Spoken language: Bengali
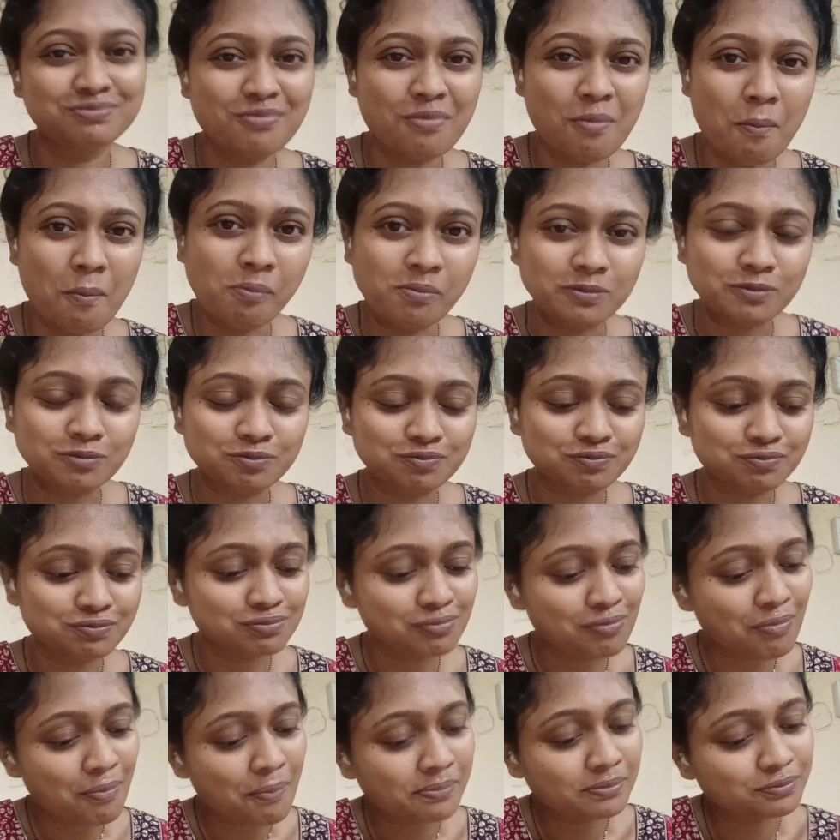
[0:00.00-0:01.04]
আমি যখন স্লিম
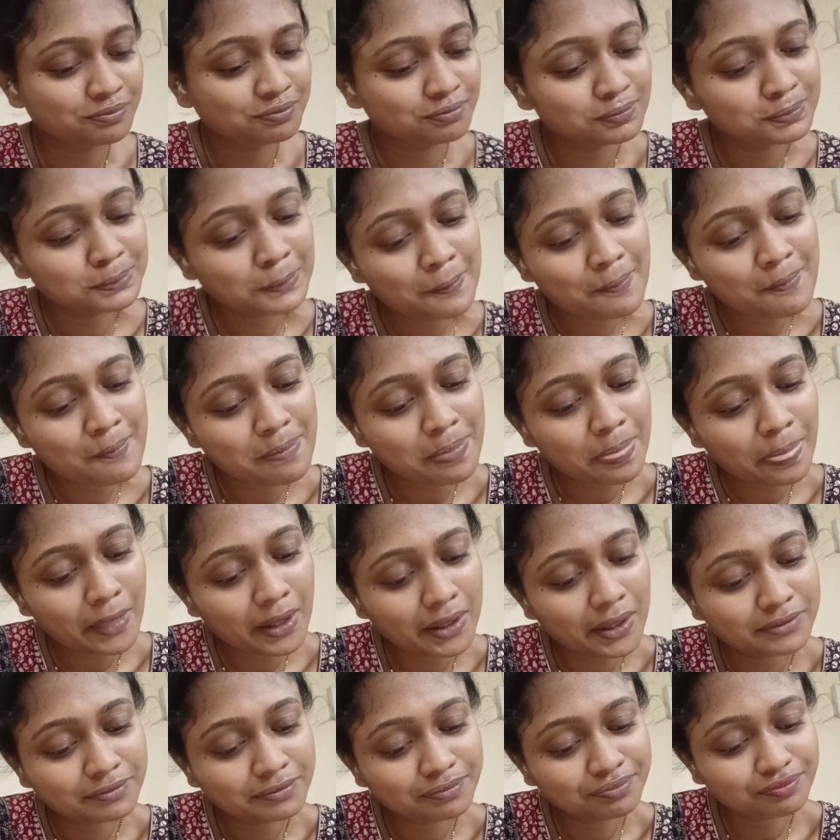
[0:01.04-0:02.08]
ছিলাম তখন খুব
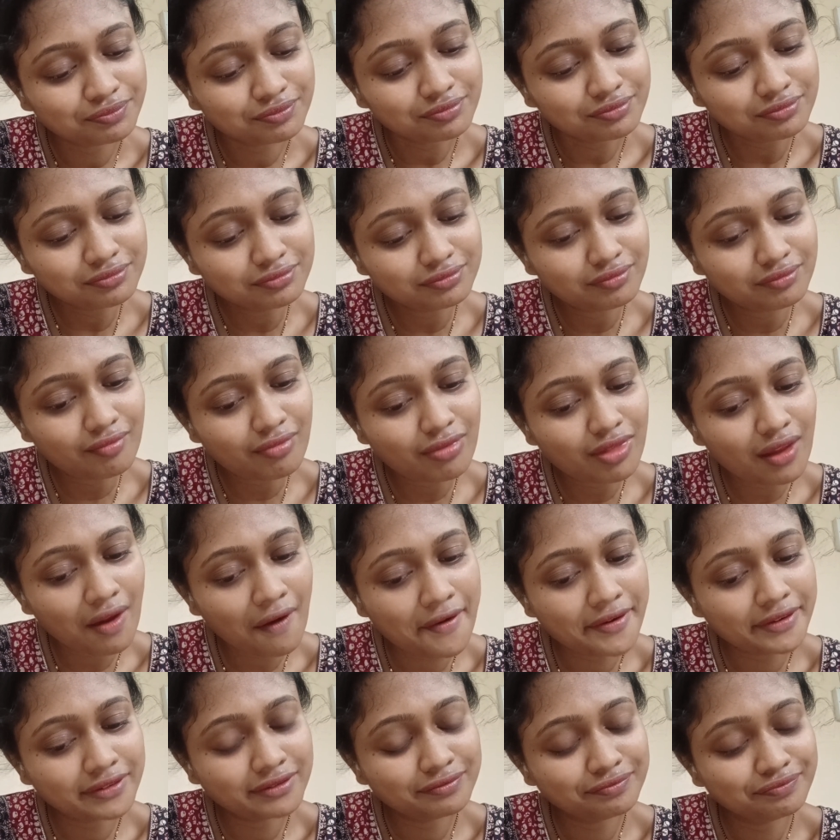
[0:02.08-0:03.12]
ভালো লাগতো কিন্তু
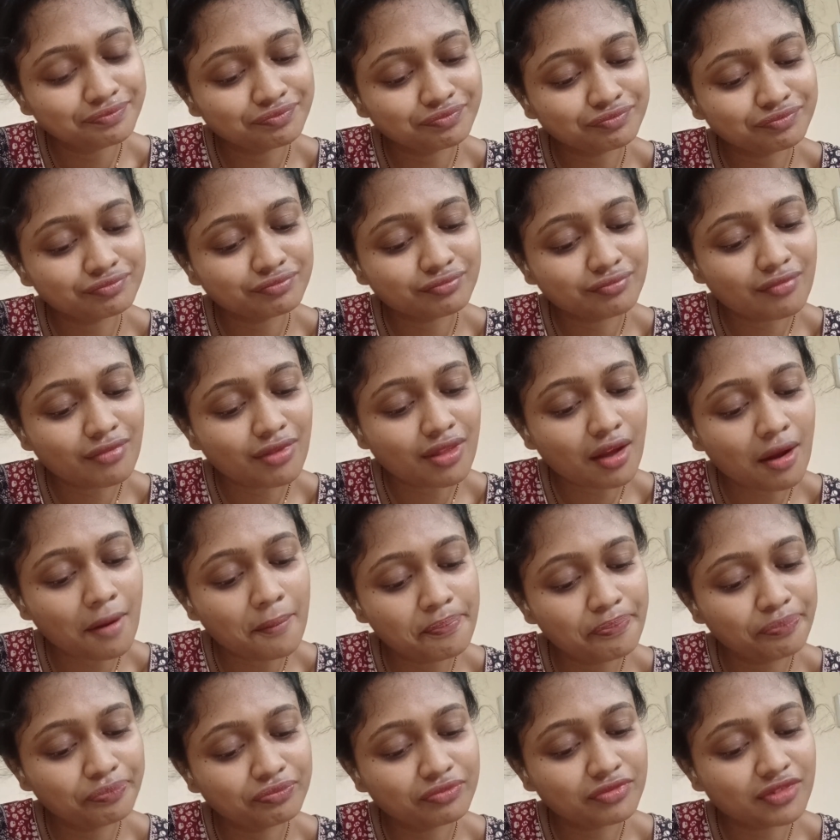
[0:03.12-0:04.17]
এখন না আমার সিক্সটি
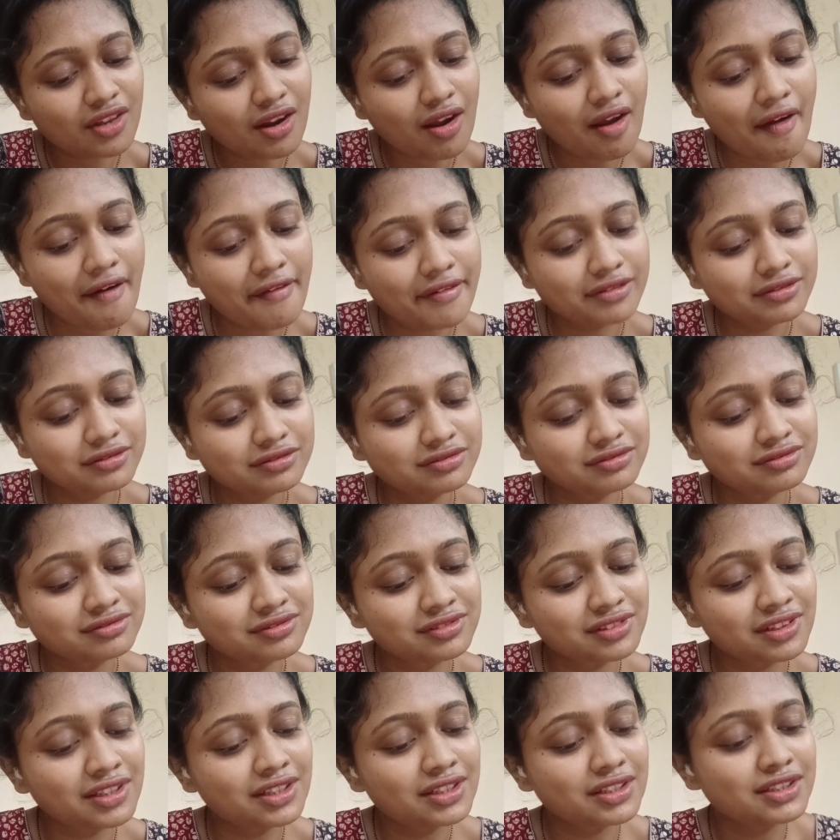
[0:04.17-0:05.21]
প্লাস ওয়েট হয়ে গেছে খুব
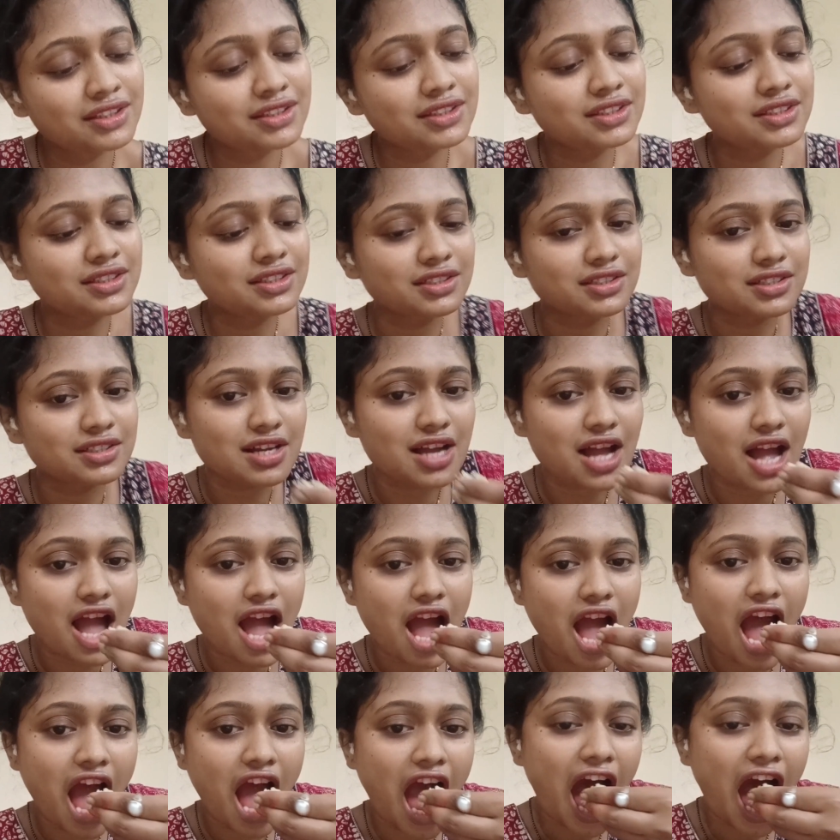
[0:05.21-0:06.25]
কষ্ট হয়
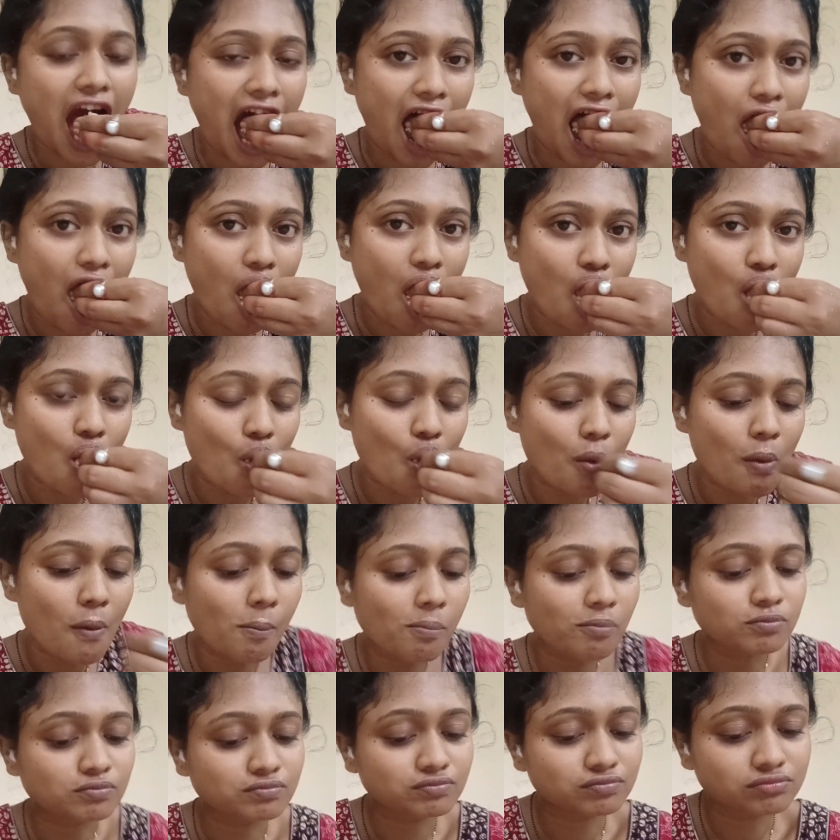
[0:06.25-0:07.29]
ফিফটি টু থেকে
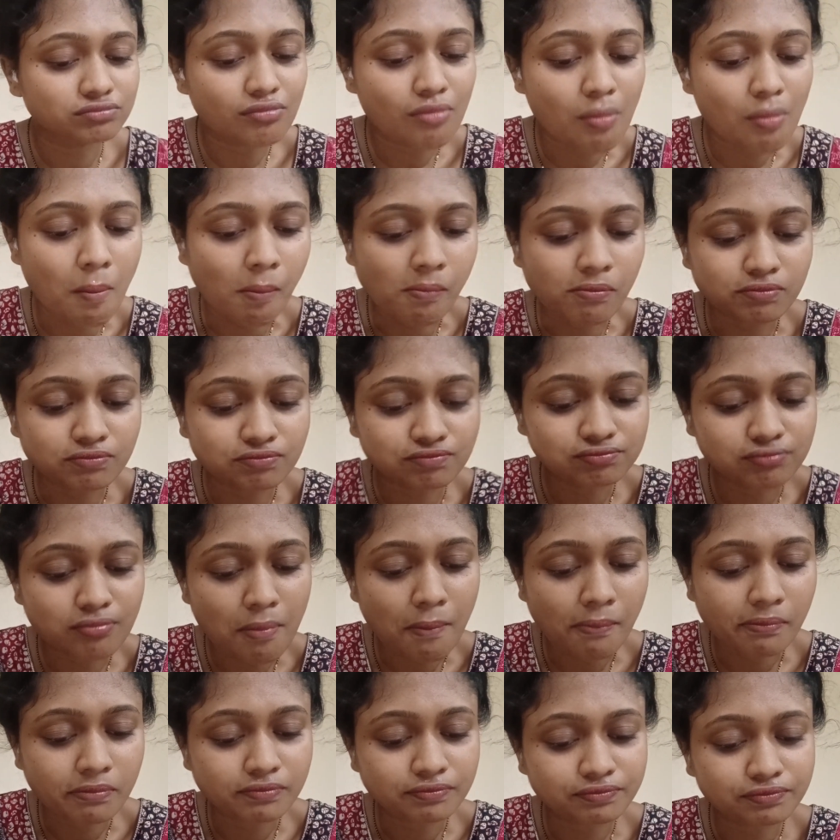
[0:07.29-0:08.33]
সিক্সটি এইট কেজি
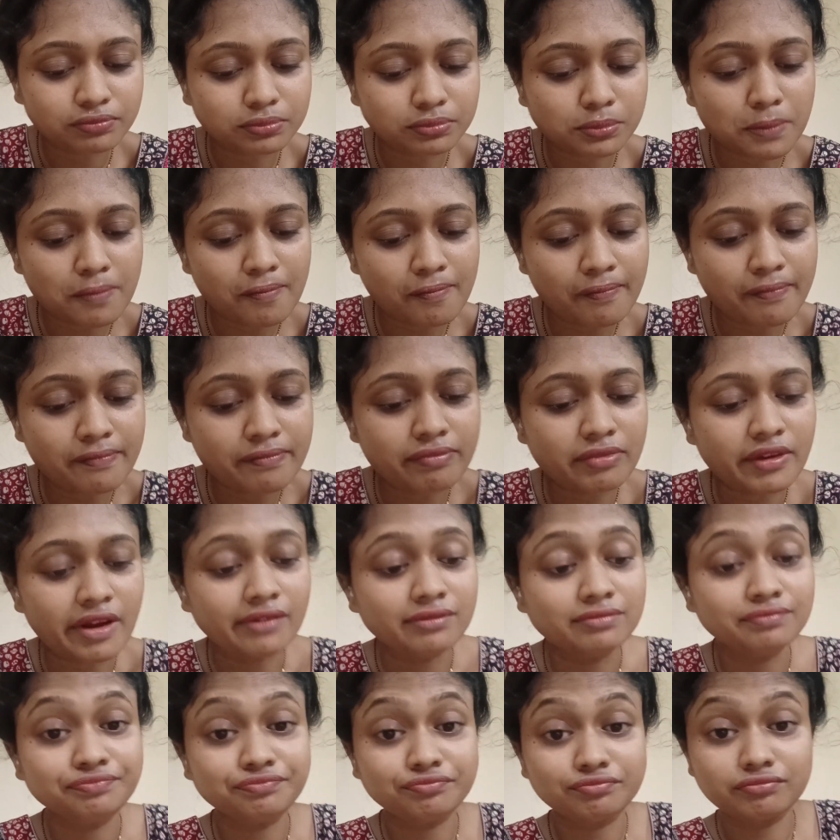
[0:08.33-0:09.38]
গেইন করেছি
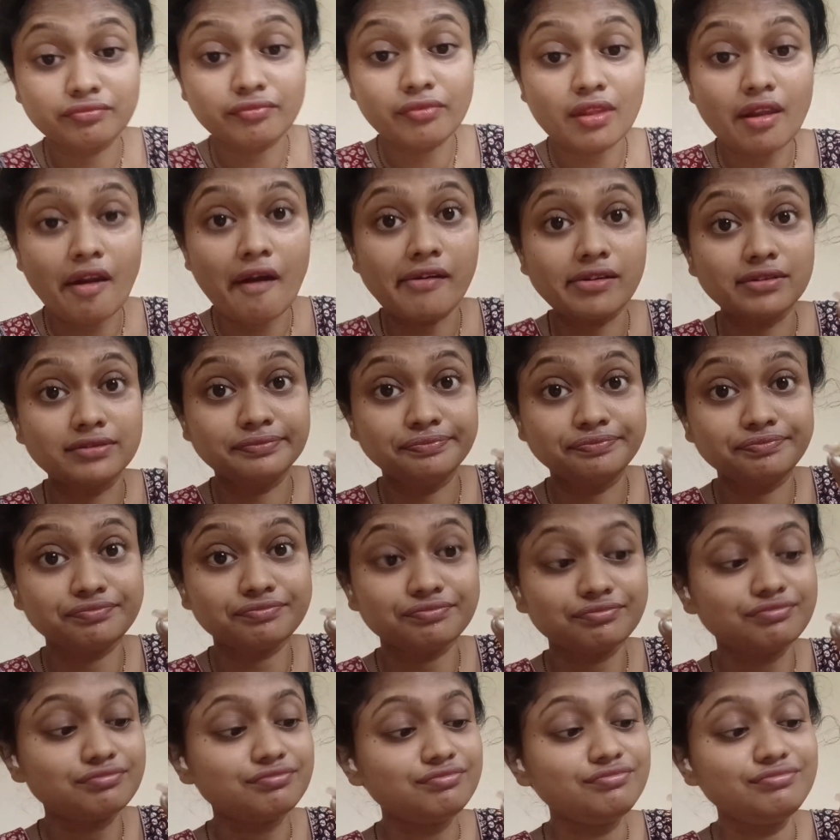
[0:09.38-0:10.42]
যেটাকে আমি
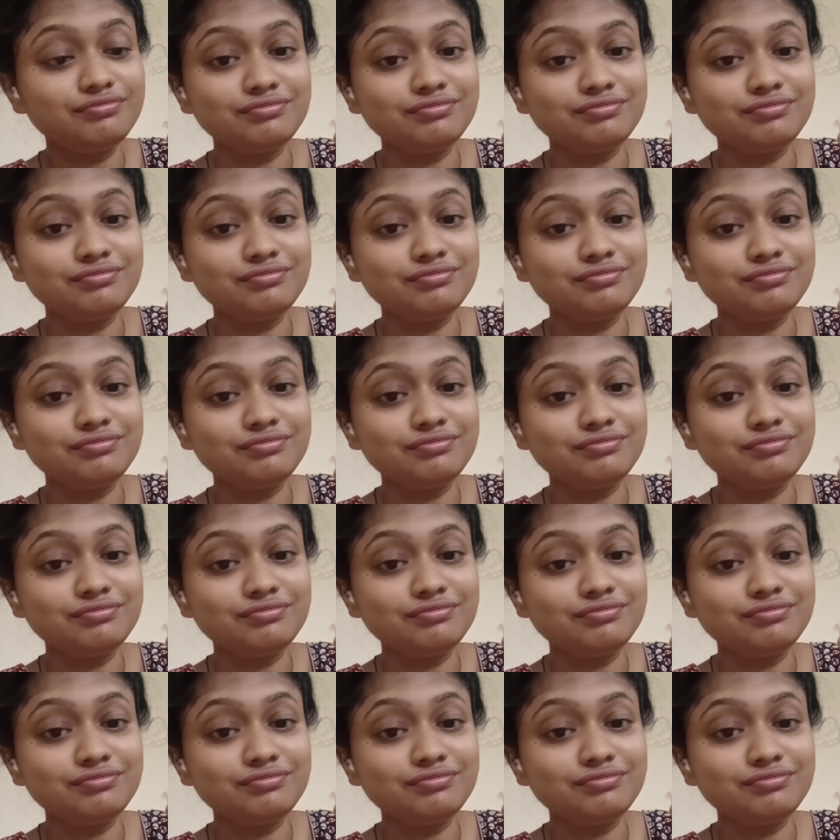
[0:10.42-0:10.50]
আবার